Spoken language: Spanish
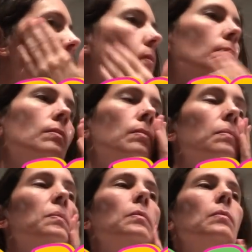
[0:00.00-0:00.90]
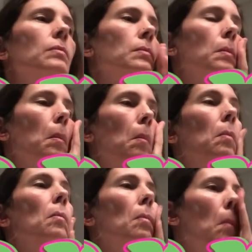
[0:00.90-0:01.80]
a las noches es cuando
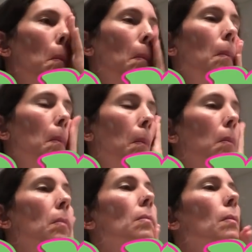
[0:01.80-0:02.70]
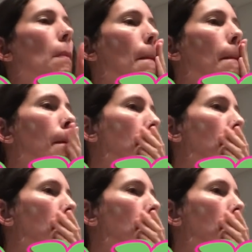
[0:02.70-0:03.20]
más mimo le pongo, la verdad.